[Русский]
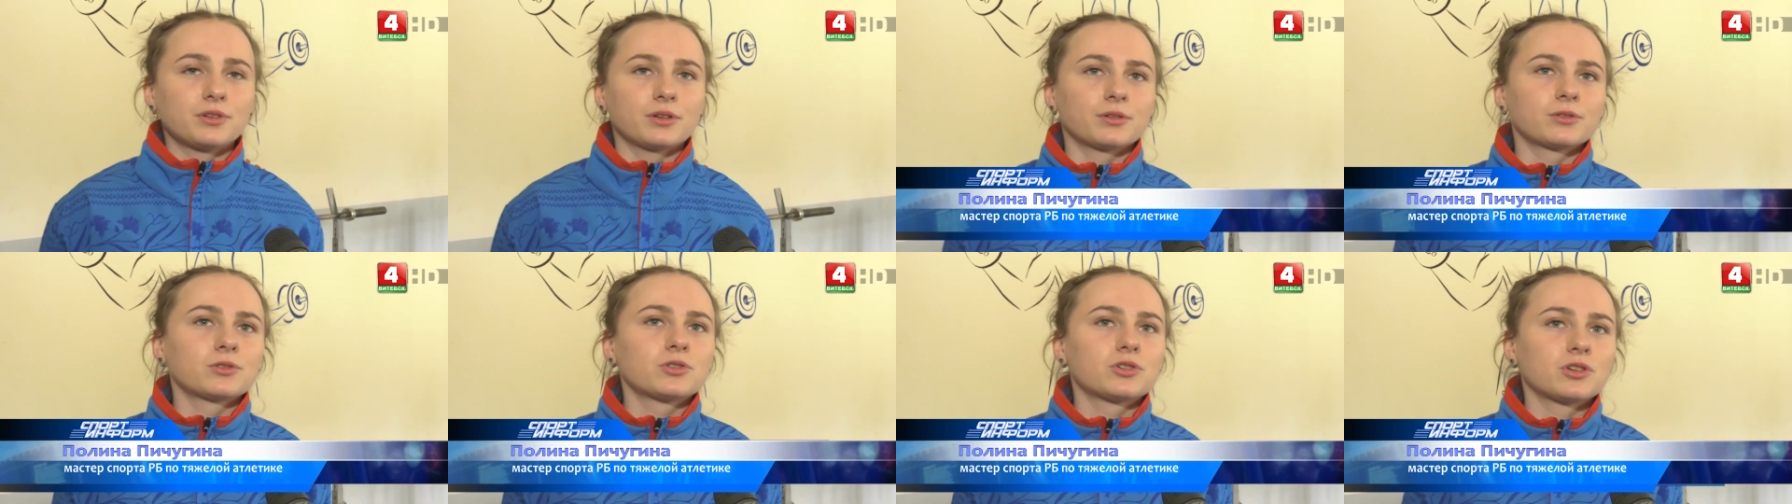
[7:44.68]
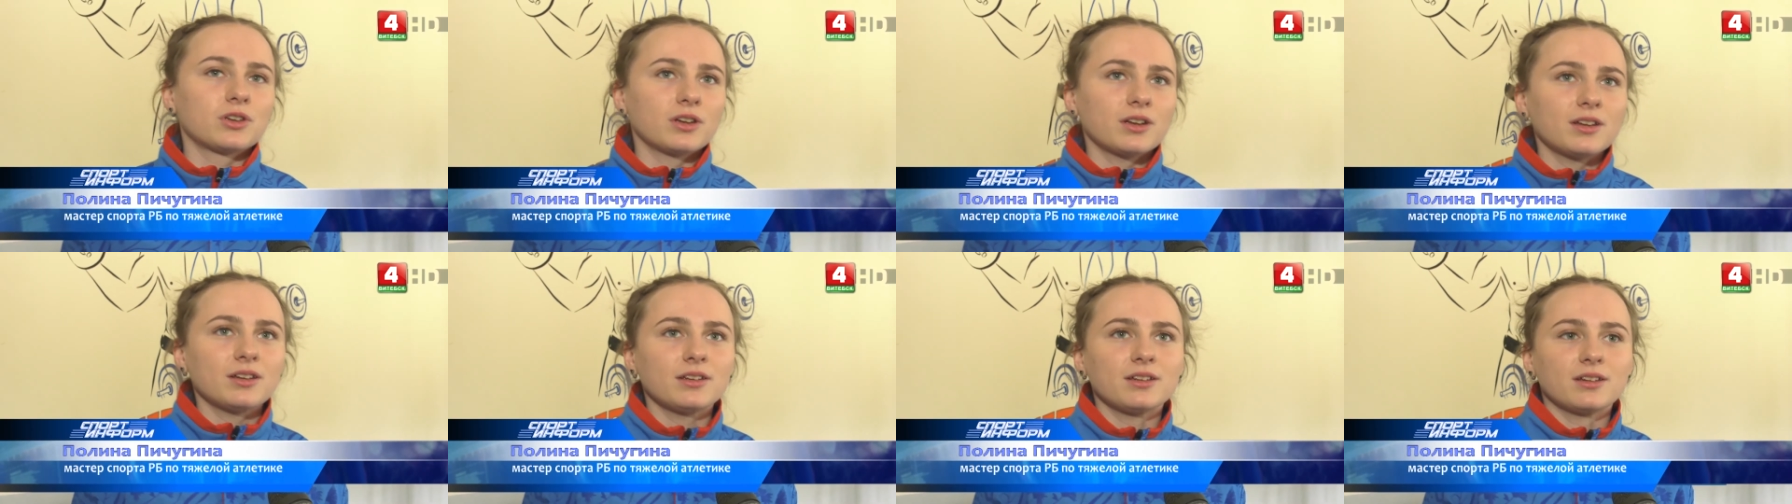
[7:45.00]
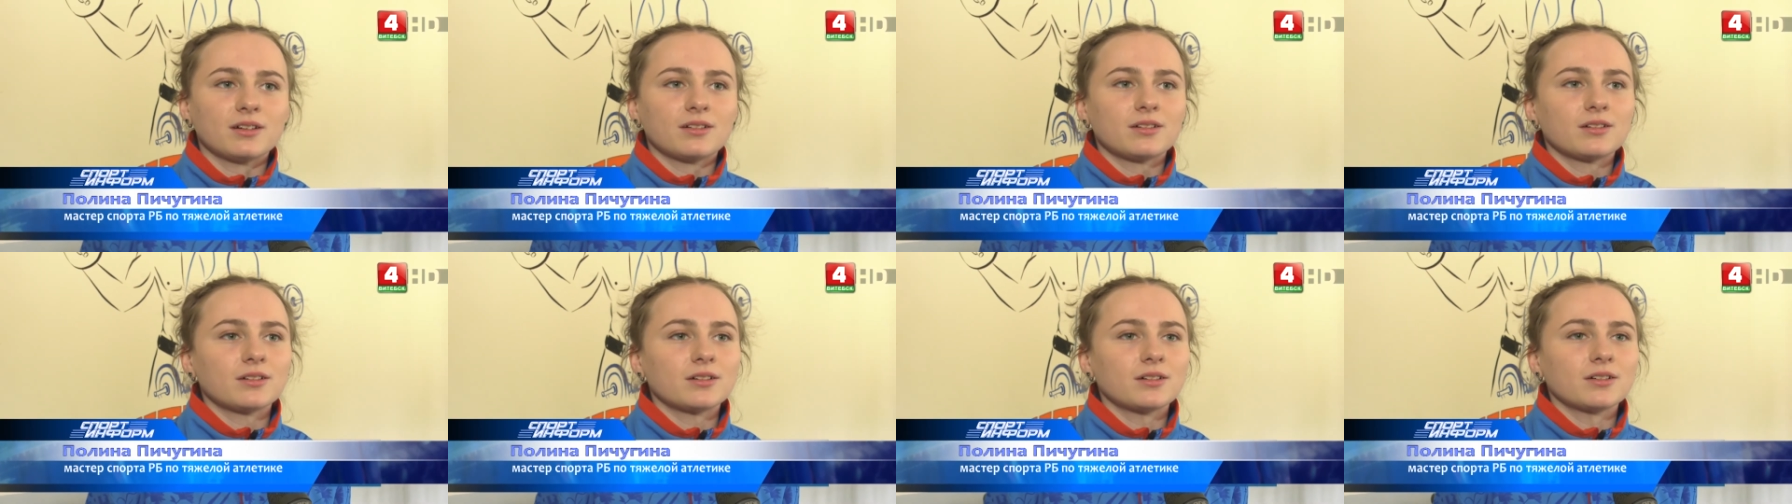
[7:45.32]
В толчке
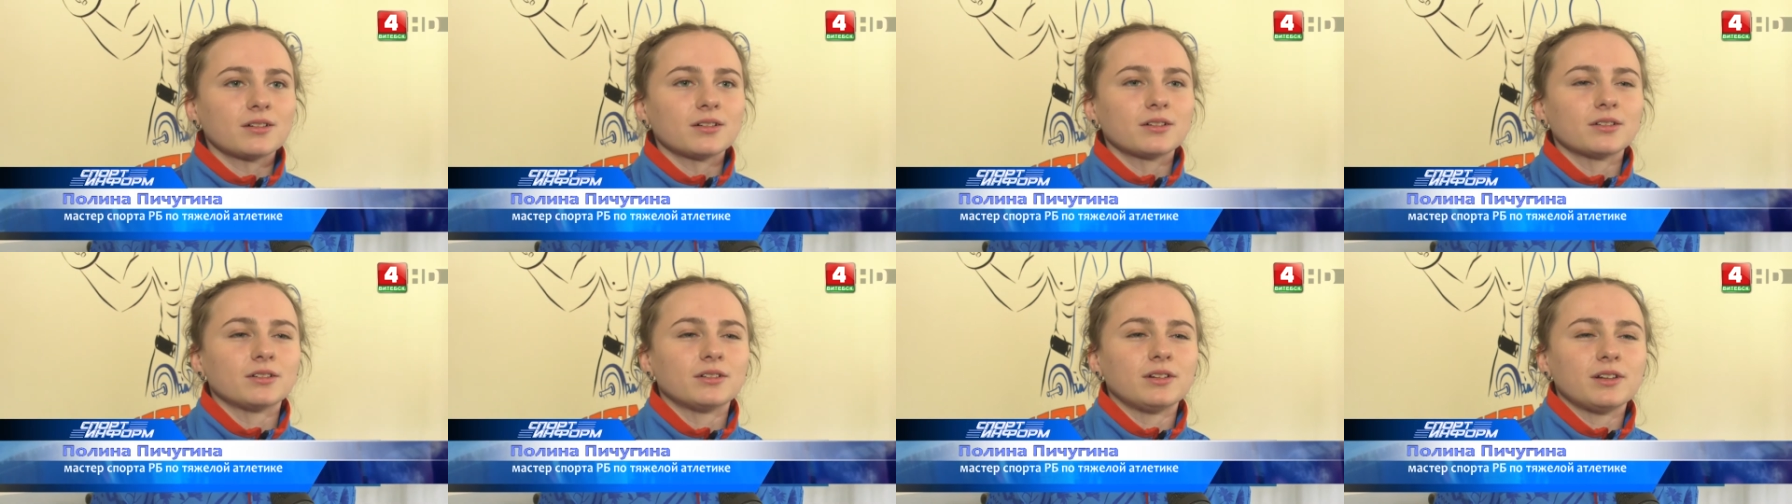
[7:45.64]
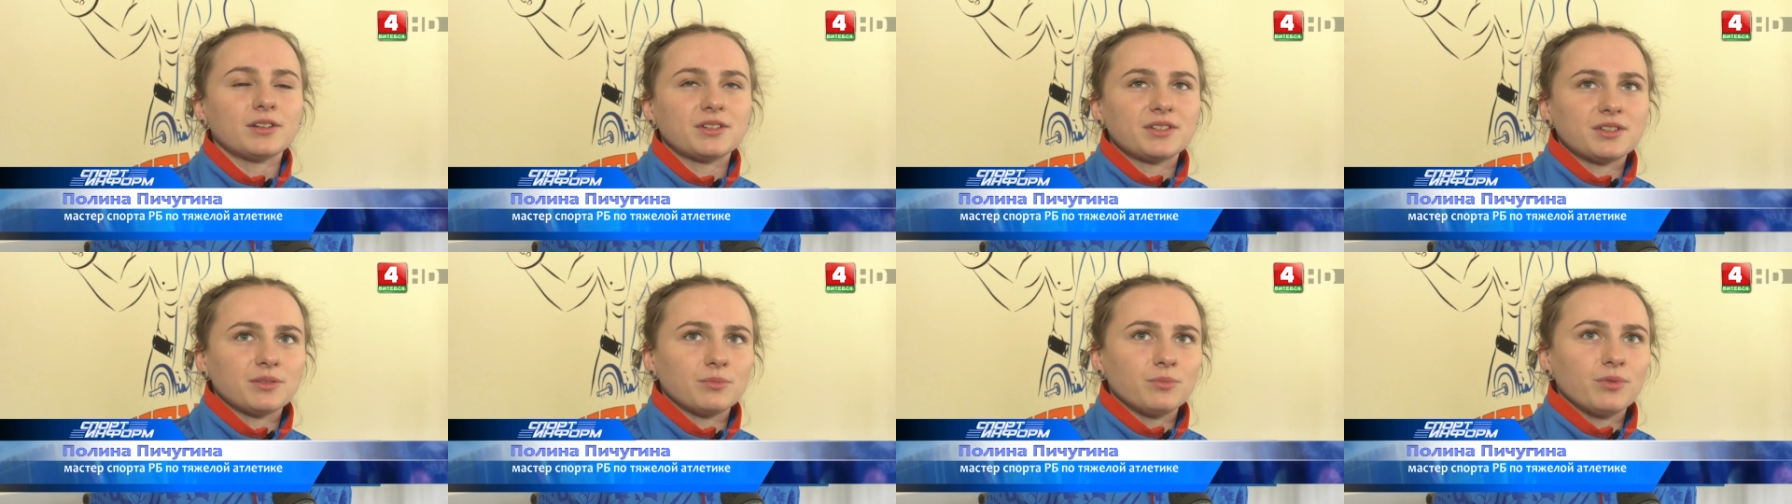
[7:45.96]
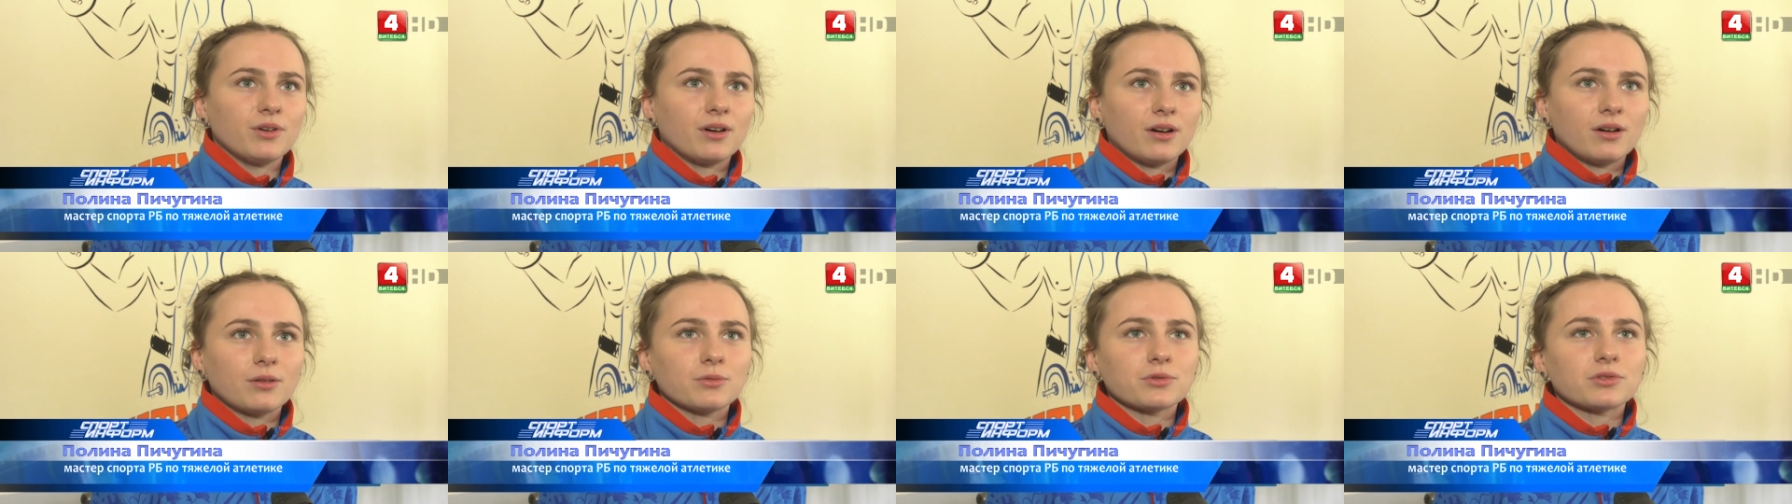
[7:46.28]
я для
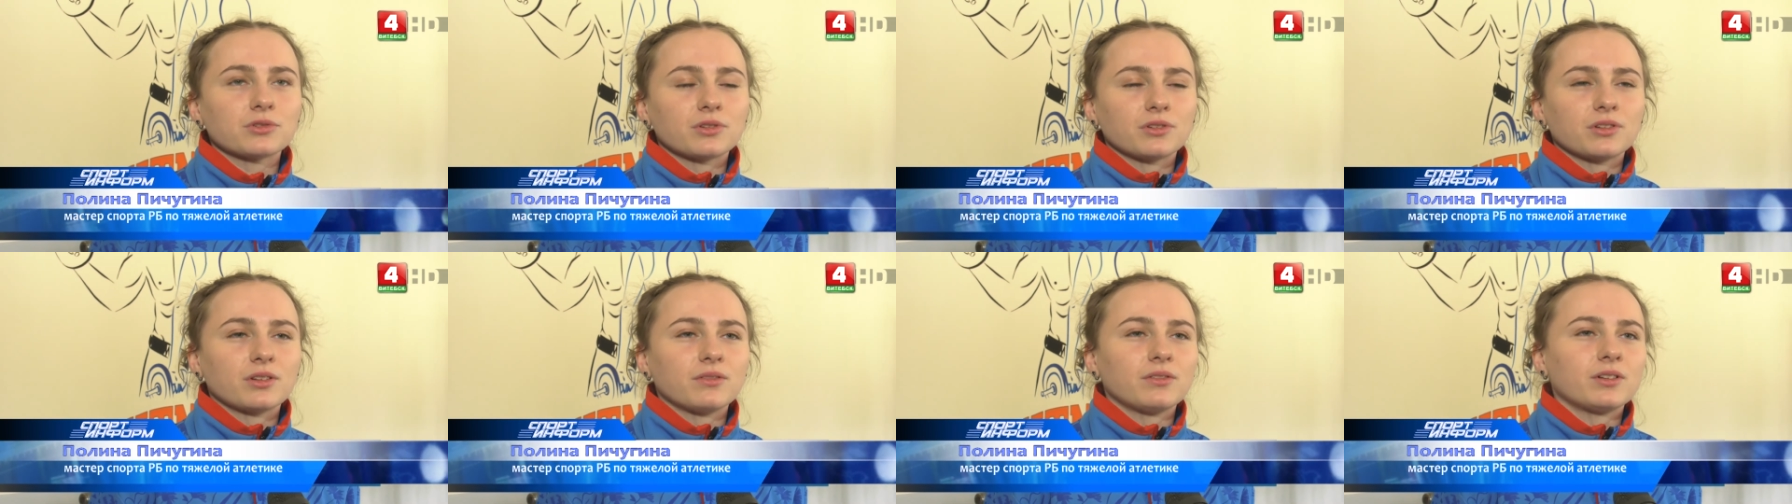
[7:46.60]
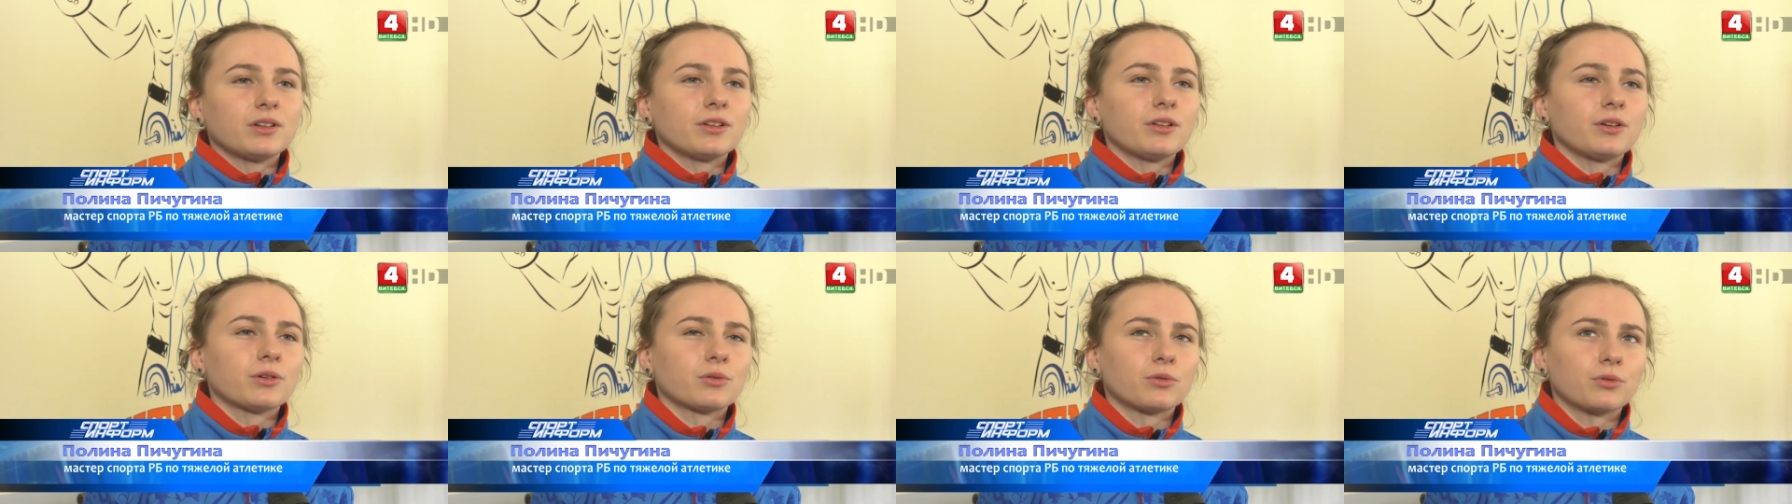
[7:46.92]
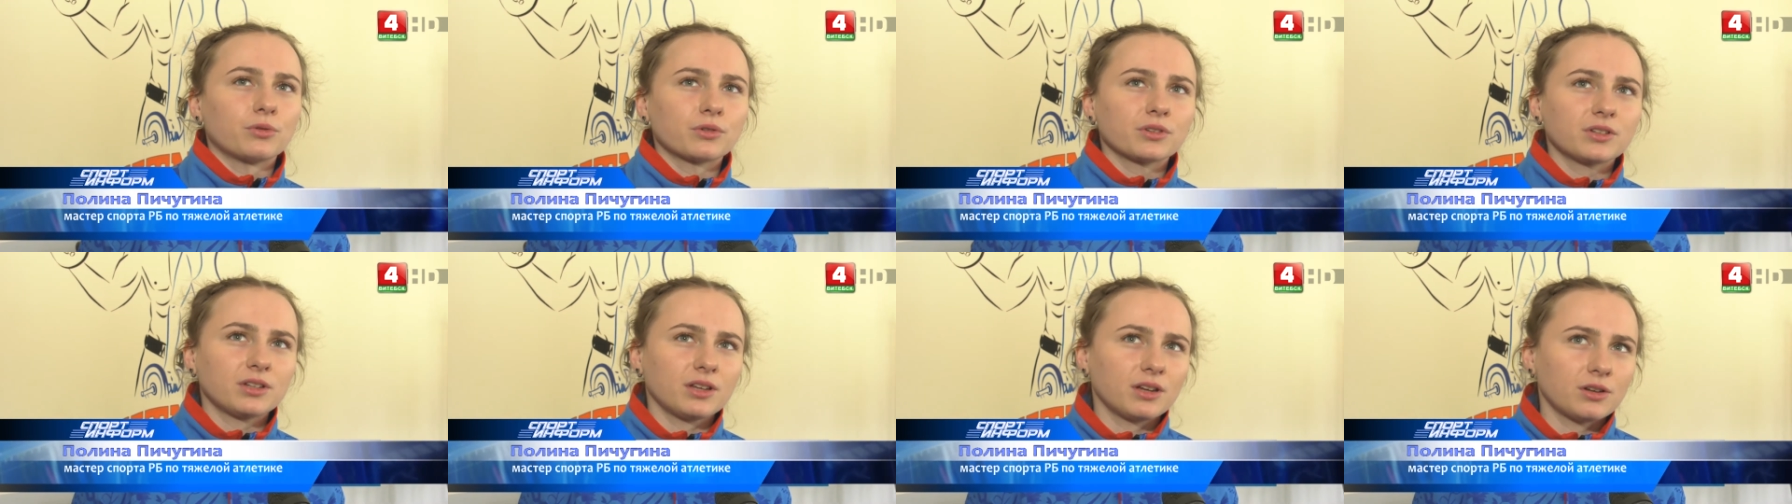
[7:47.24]
себя установила рекорд.